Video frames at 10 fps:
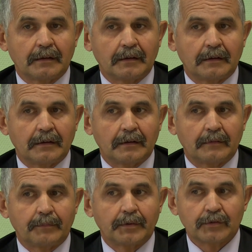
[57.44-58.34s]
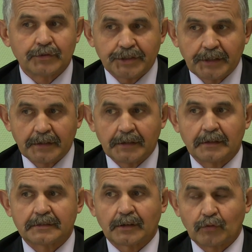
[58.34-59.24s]
Э,
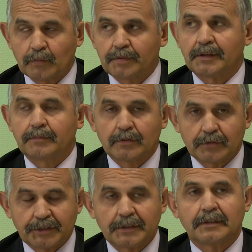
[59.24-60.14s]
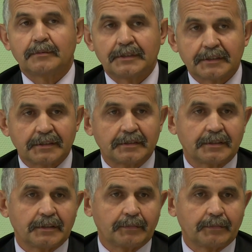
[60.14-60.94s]
получения, закупки и получения медицинских